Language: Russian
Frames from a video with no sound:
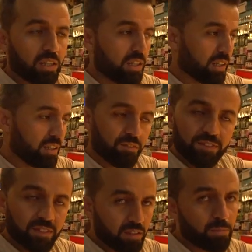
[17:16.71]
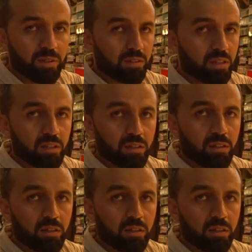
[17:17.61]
И они все без сахара.